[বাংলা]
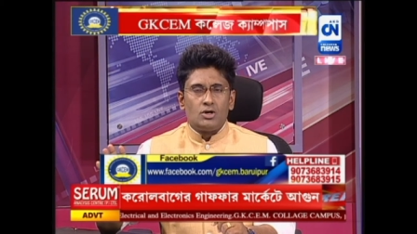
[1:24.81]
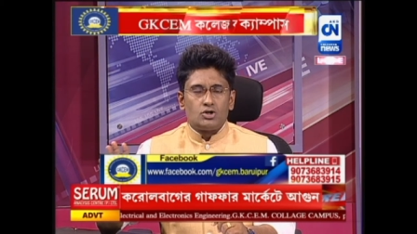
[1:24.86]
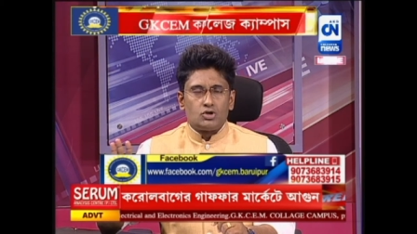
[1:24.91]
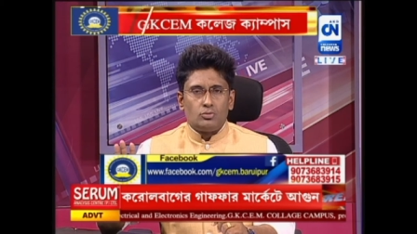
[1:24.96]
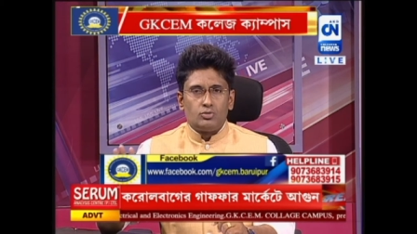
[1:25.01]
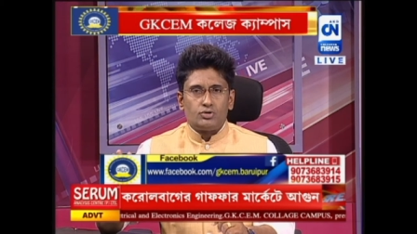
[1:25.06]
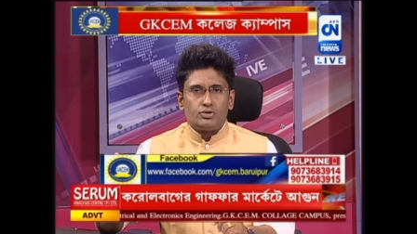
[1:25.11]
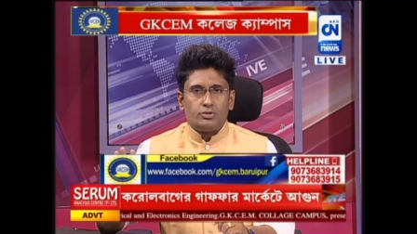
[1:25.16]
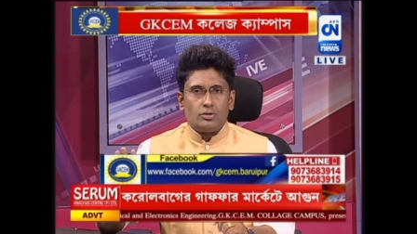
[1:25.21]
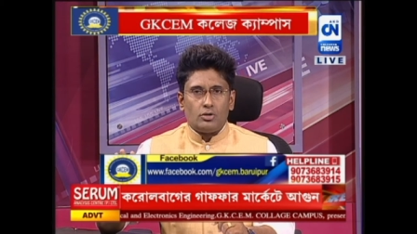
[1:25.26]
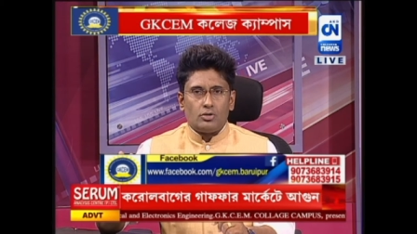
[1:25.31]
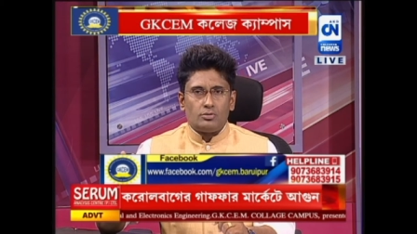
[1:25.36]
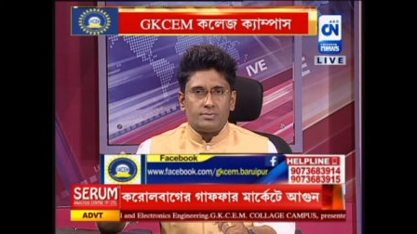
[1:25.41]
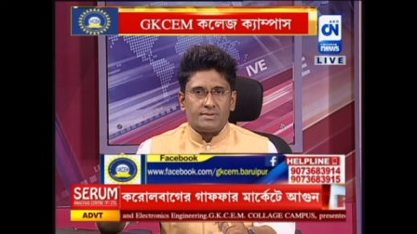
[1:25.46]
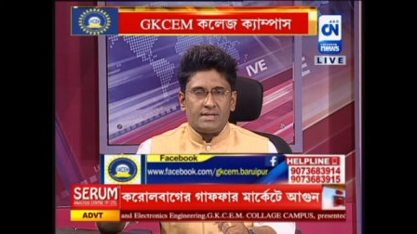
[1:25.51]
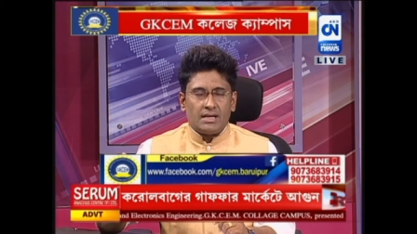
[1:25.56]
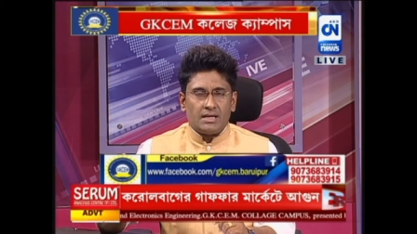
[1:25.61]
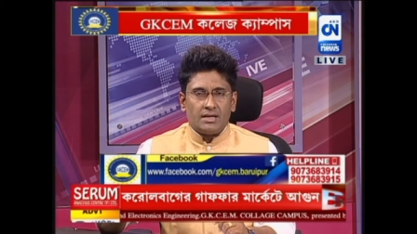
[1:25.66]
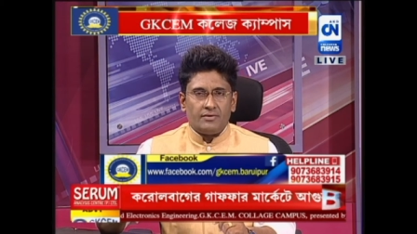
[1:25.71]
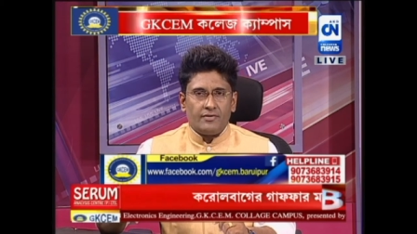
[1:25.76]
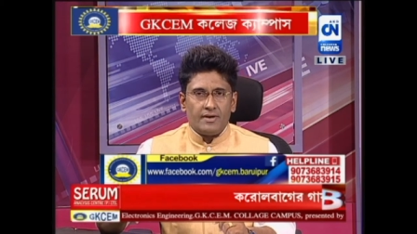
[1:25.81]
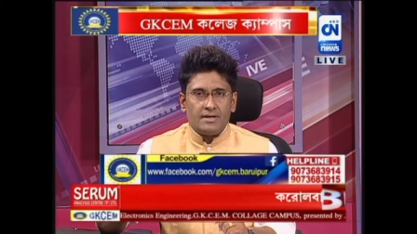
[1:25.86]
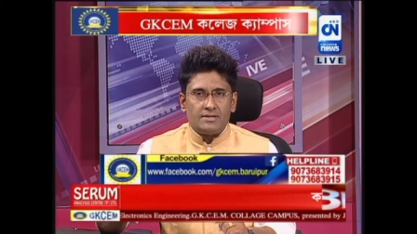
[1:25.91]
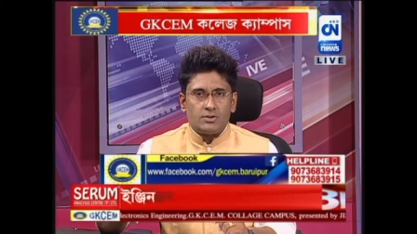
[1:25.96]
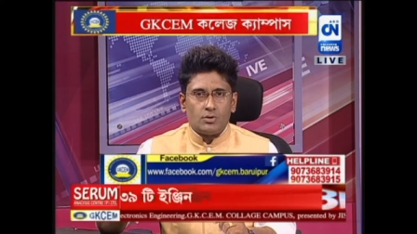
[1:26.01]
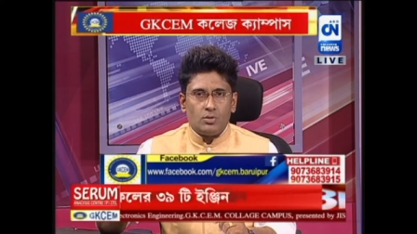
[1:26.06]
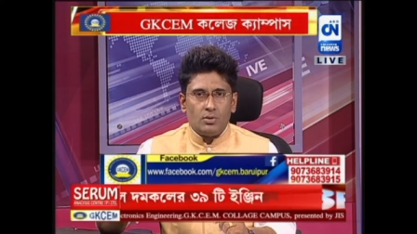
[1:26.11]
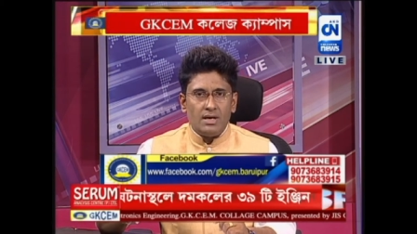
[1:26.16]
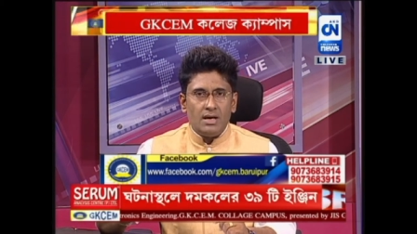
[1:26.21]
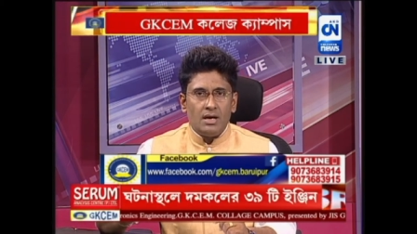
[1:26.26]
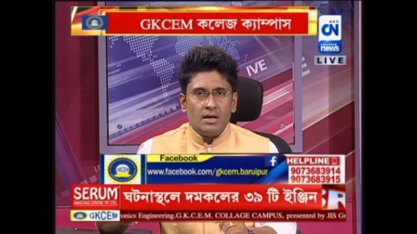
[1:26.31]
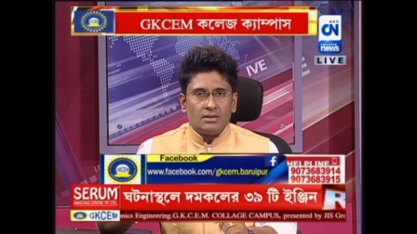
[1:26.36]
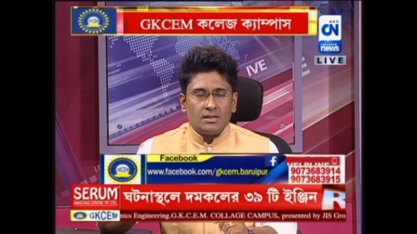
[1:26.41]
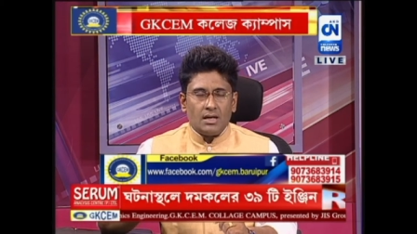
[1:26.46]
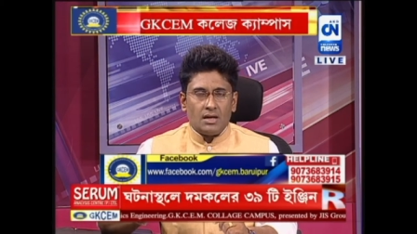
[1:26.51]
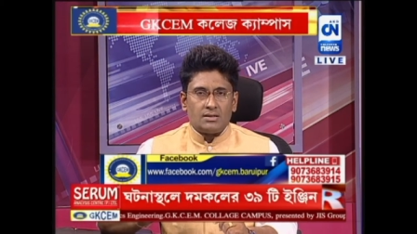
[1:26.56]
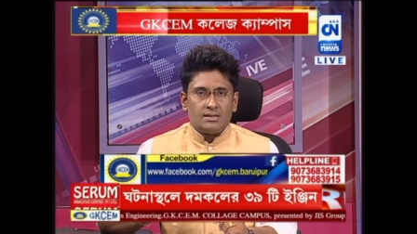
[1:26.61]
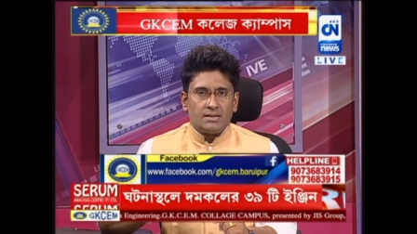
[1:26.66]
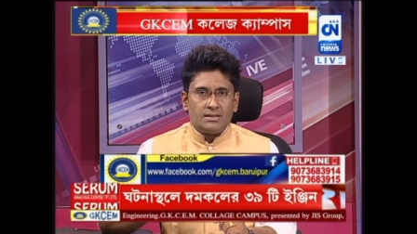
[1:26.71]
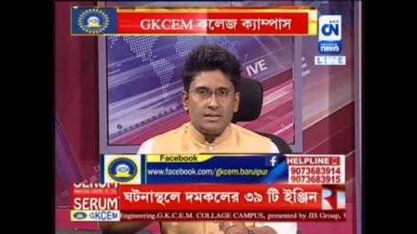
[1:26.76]
সমস্ত রকম স্যাক্রিফাইস করে
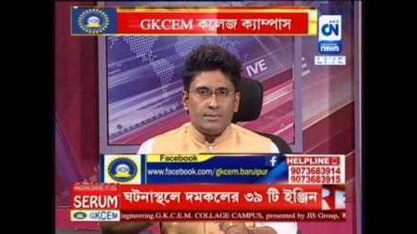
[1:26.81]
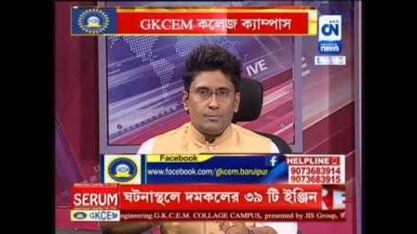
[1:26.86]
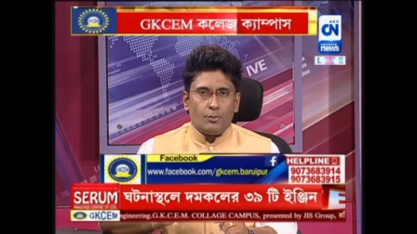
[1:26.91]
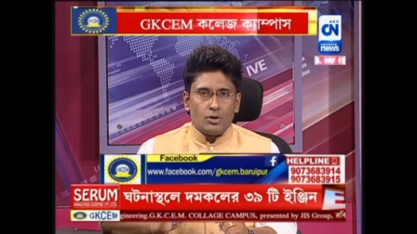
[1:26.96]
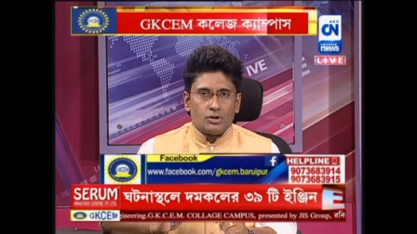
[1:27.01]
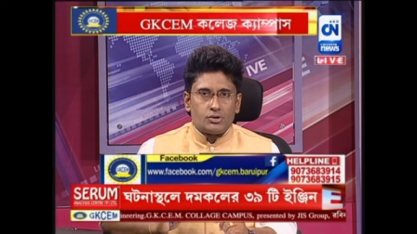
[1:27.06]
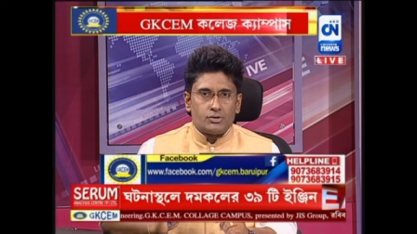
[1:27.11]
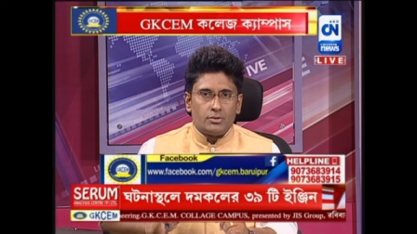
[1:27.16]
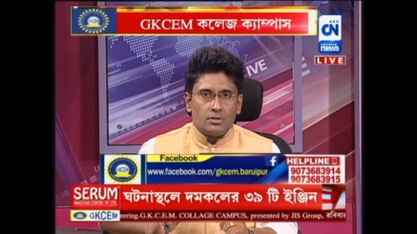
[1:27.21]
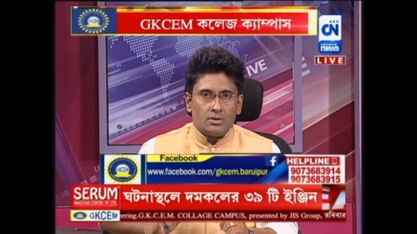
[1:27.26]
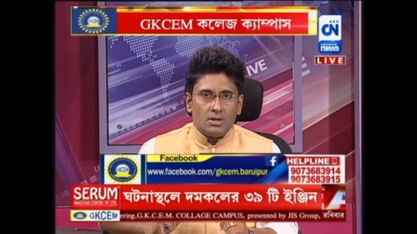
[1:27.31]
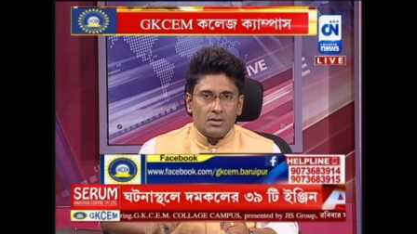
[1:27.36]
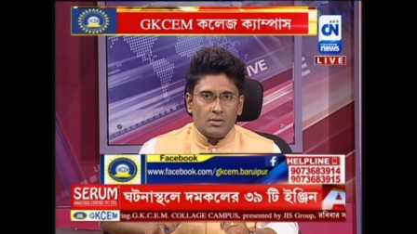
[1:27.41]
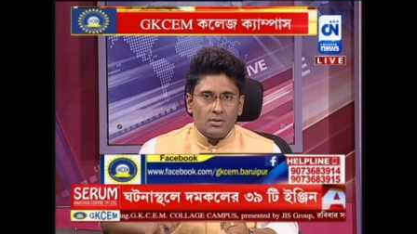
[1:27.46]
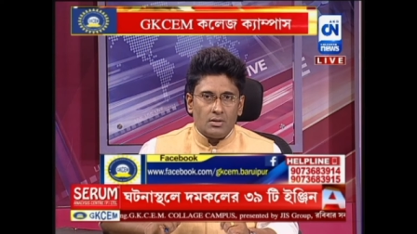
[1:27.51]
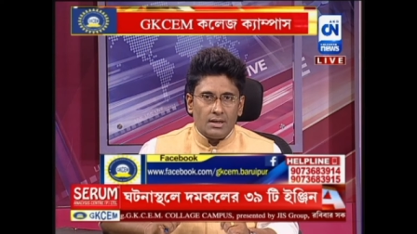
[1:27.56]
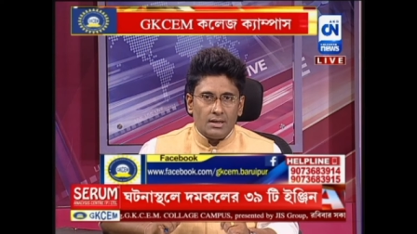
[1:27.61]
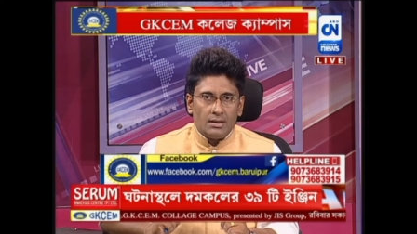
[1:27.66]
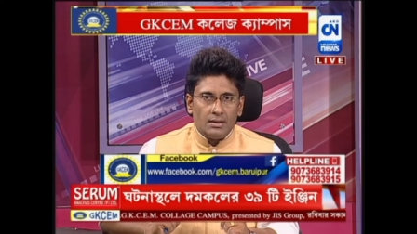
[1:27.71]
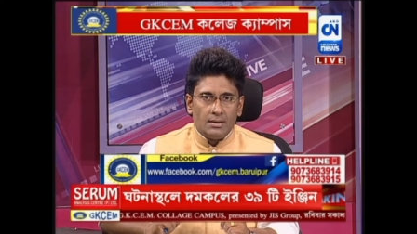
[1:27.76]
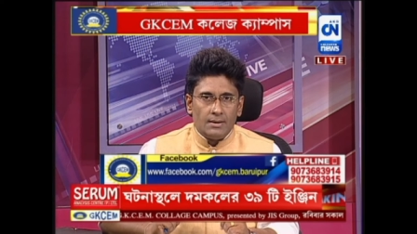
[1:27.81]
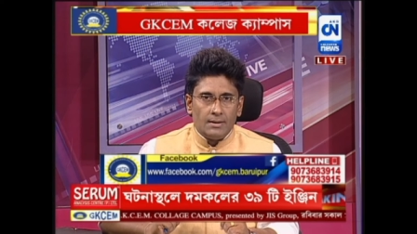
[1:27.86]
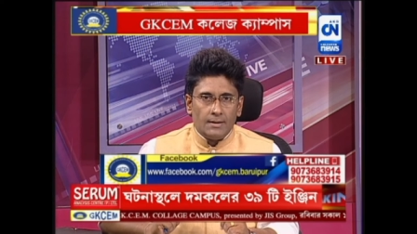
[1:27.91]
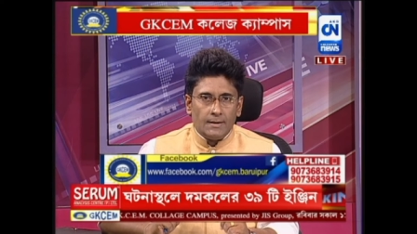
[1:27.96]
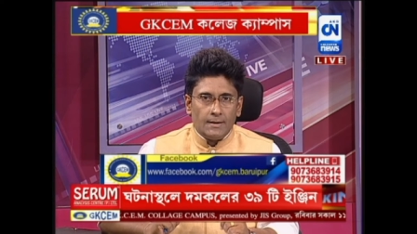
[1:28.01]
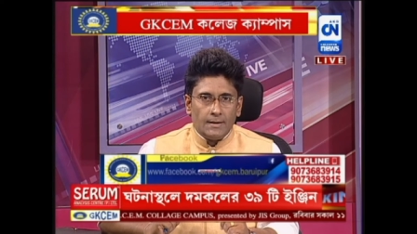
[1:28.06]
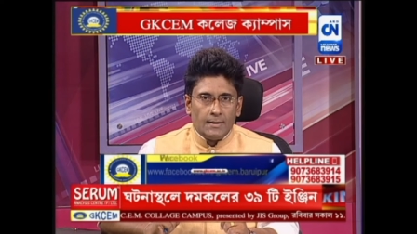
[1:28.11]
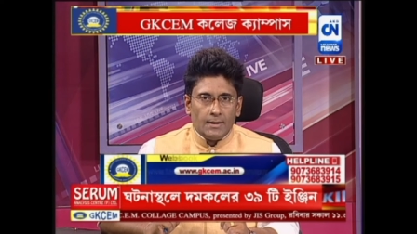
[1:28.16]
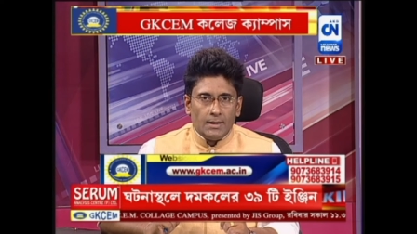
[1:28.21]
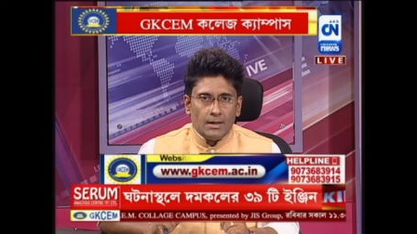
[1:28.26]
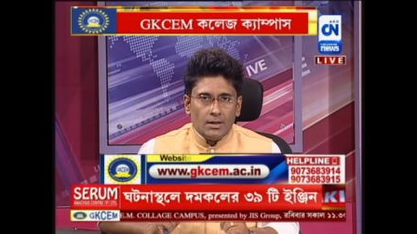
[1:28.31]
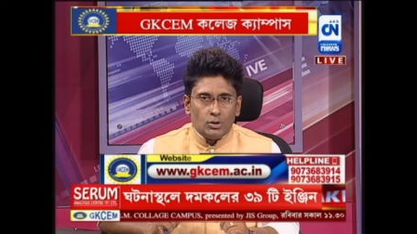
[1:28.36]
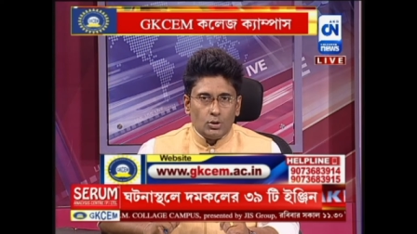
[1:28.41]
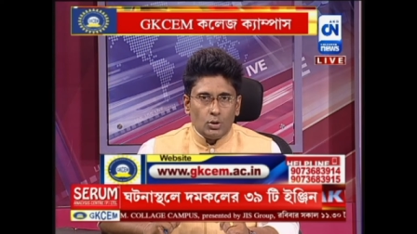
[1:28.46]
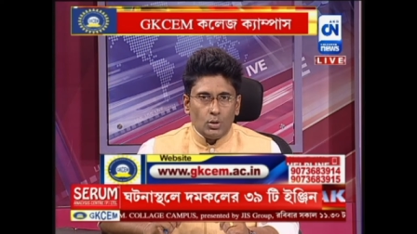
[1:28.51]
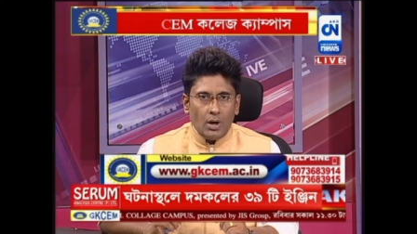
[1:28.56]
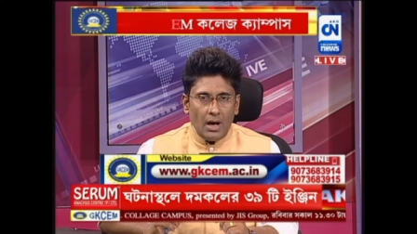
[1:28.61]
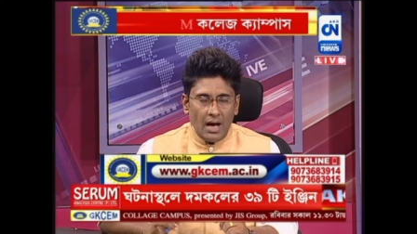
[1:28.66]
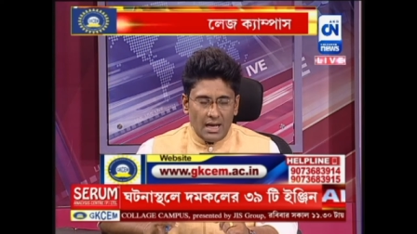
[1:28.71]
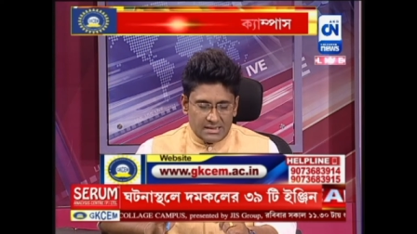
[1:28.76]
তারা তাদের পড়াশুনোটা করে
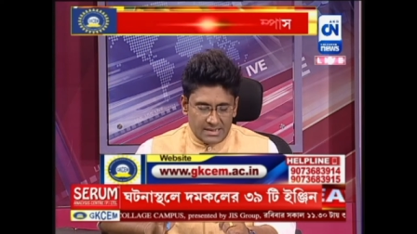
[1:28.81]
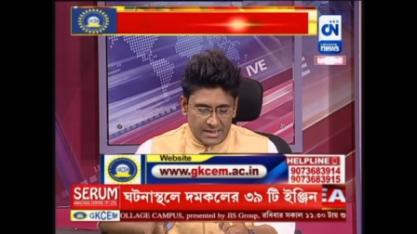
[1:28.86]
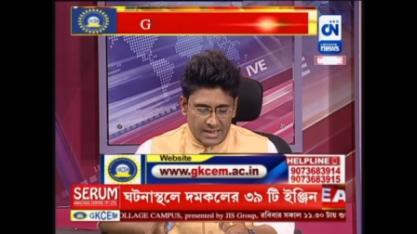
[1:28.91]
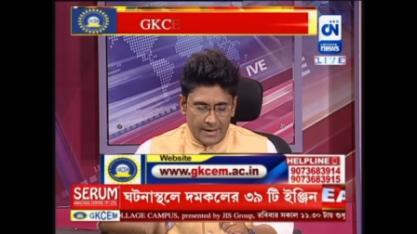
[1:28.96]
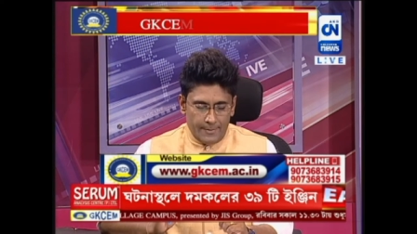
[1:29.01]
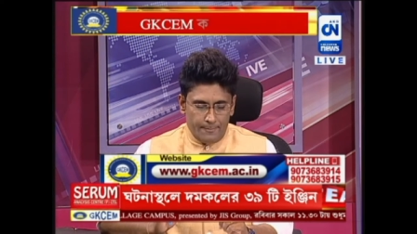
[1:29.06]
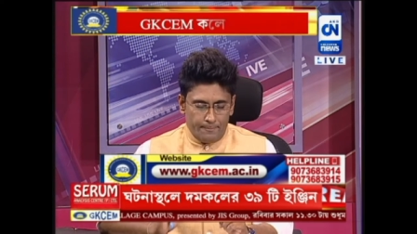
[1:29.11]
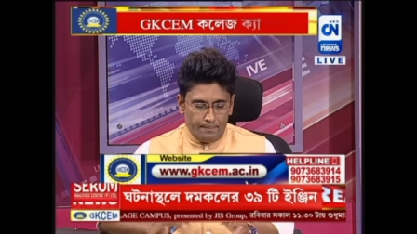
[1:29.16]
তো আজকে